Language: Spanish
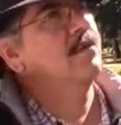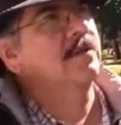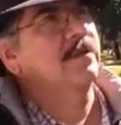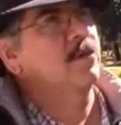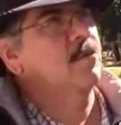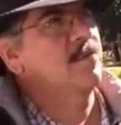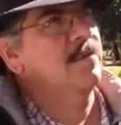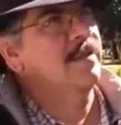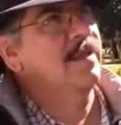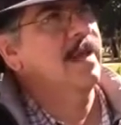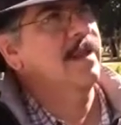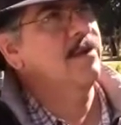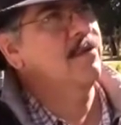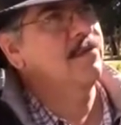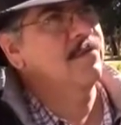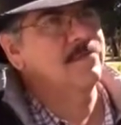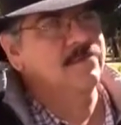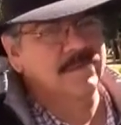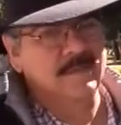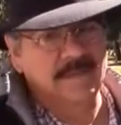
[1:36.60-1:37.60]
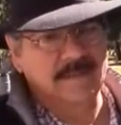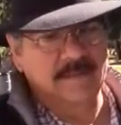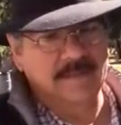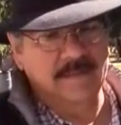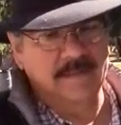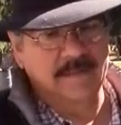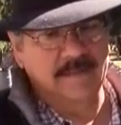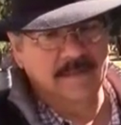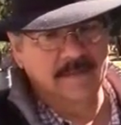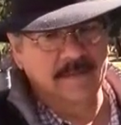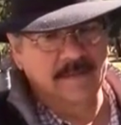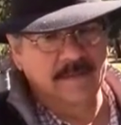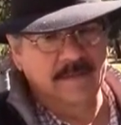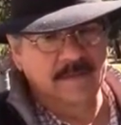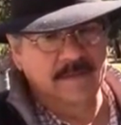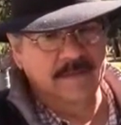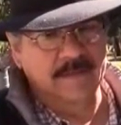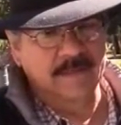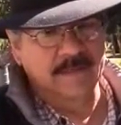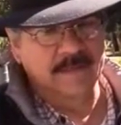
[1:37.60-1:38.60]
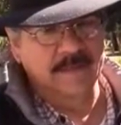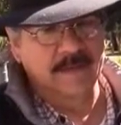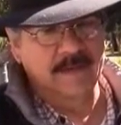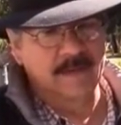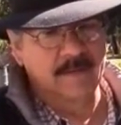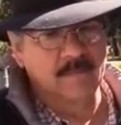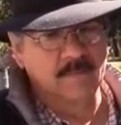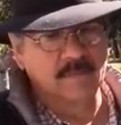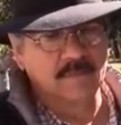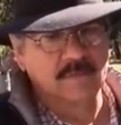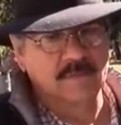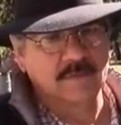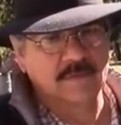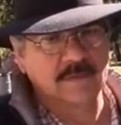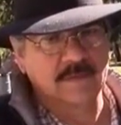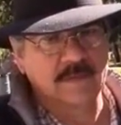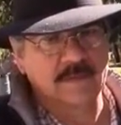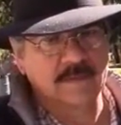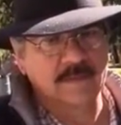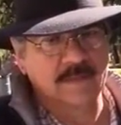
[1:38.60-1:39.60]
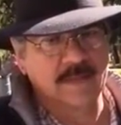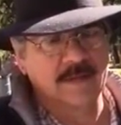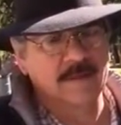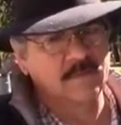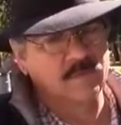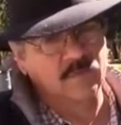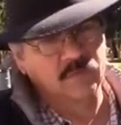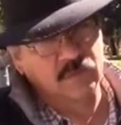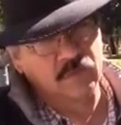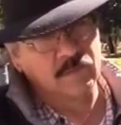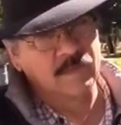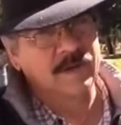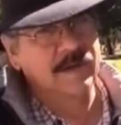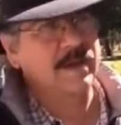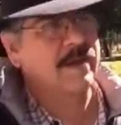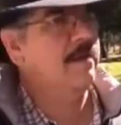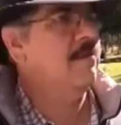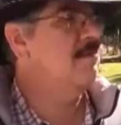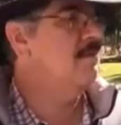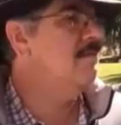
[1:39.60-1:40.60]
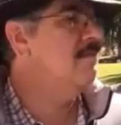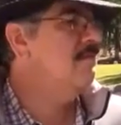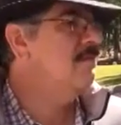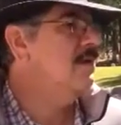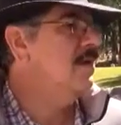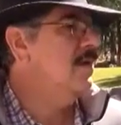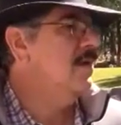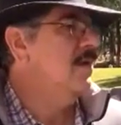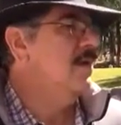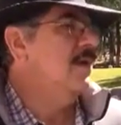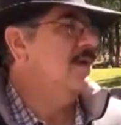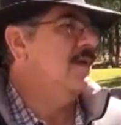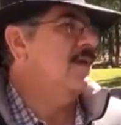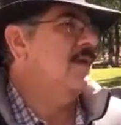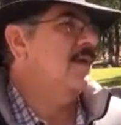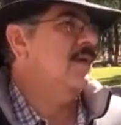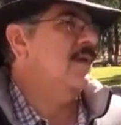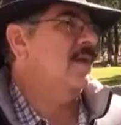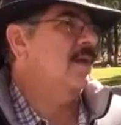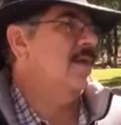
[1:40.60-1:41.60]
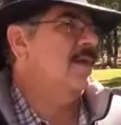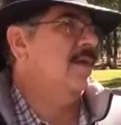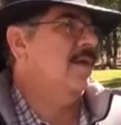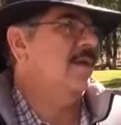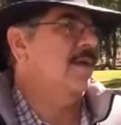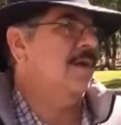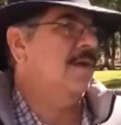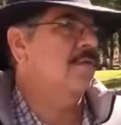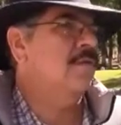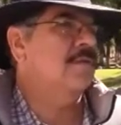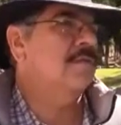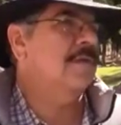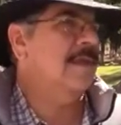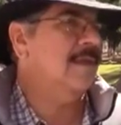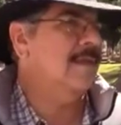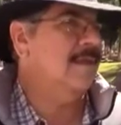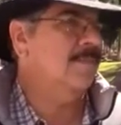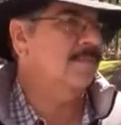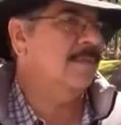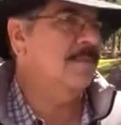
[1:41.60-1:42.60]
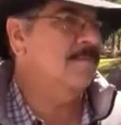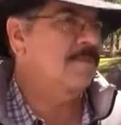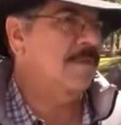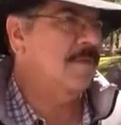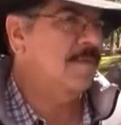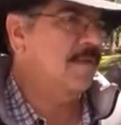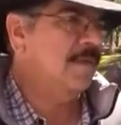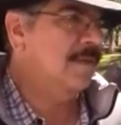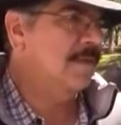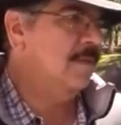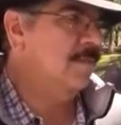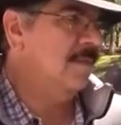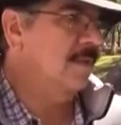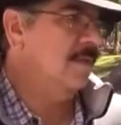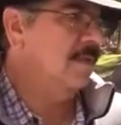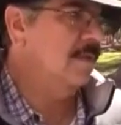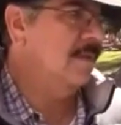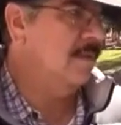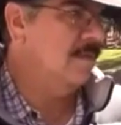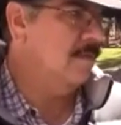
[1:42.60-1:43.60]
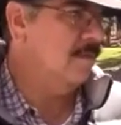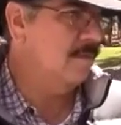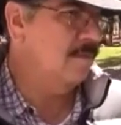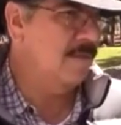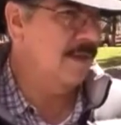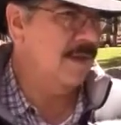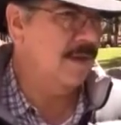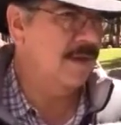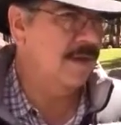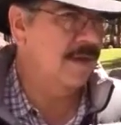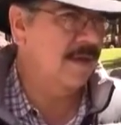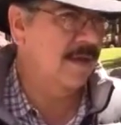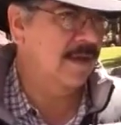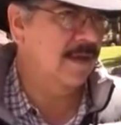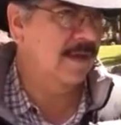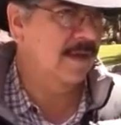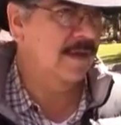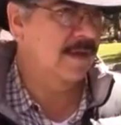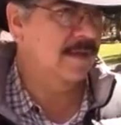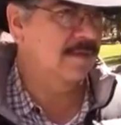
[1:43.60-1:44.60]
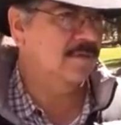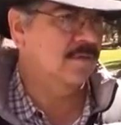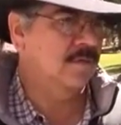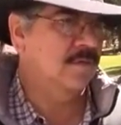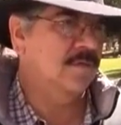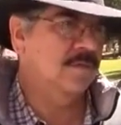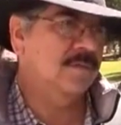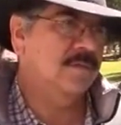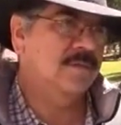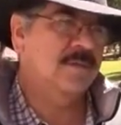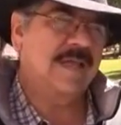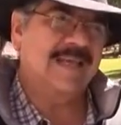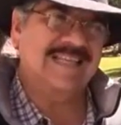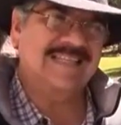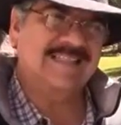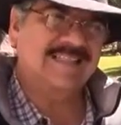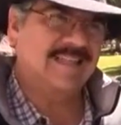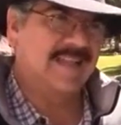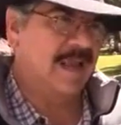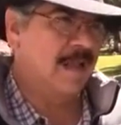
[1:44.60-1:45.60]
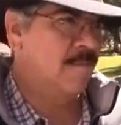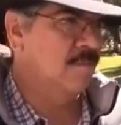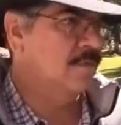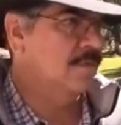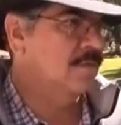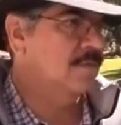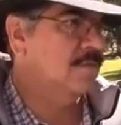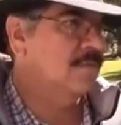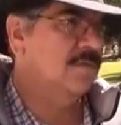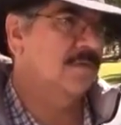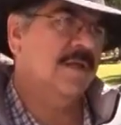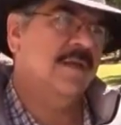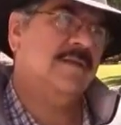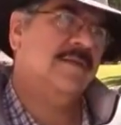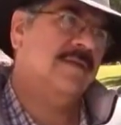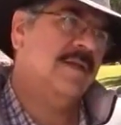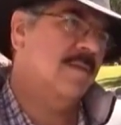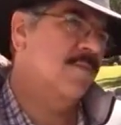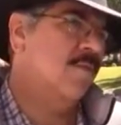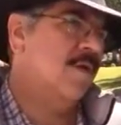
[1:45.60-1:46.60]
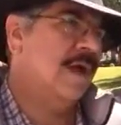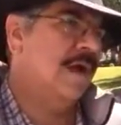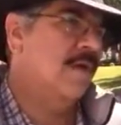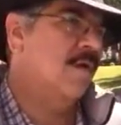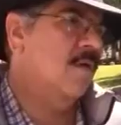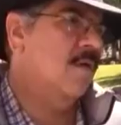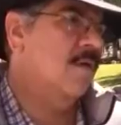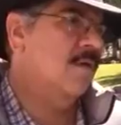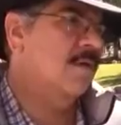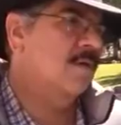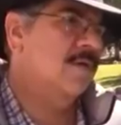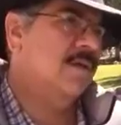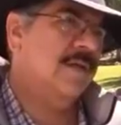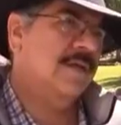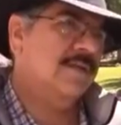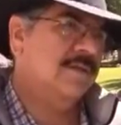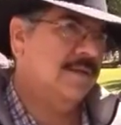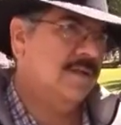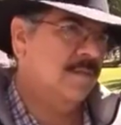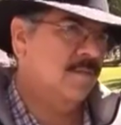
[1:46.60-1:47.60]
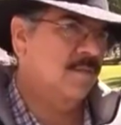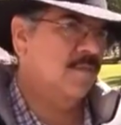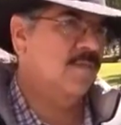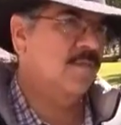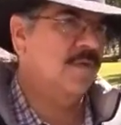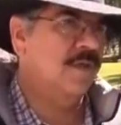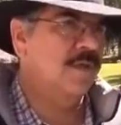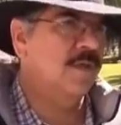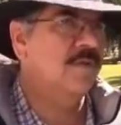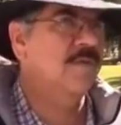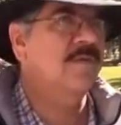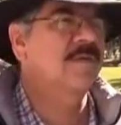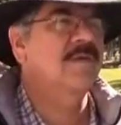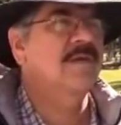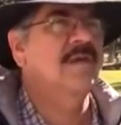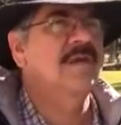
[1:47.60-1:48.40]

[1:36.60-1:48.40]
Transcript: el dromedario eh, que tenemos, tiene mucho manejo. ellos se adaptan perfectamente bien, son de extremos, Extremo calor, extremo frío.